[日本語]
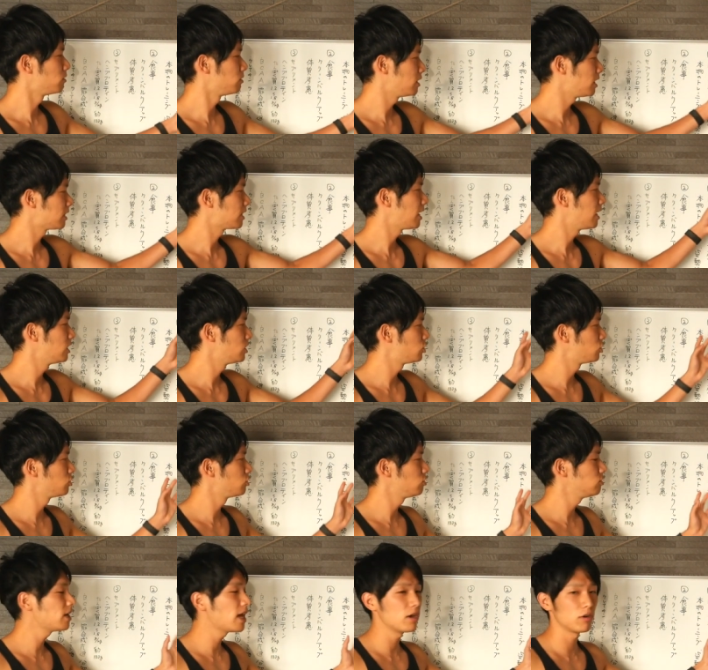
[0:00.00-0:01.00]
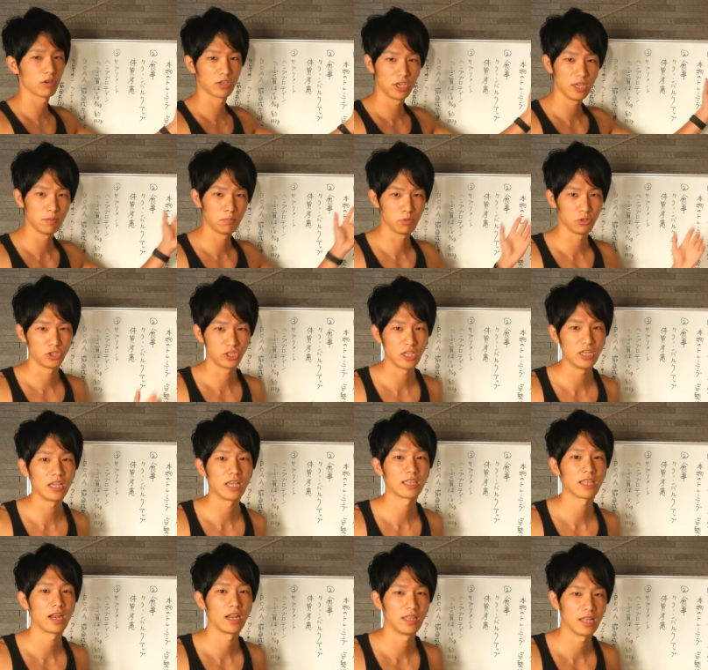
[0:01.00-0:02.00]
のね、体重ぐらいをキープしてい
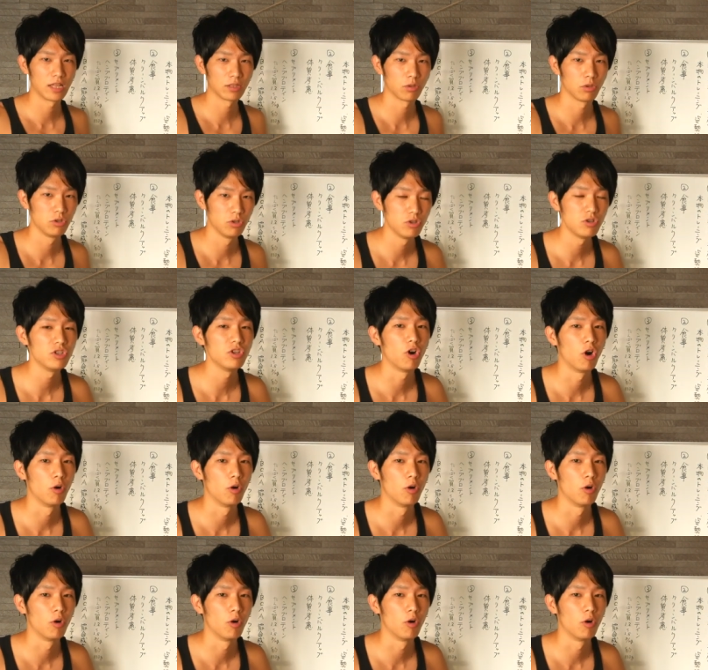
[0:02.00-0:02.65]
けたらなというふうに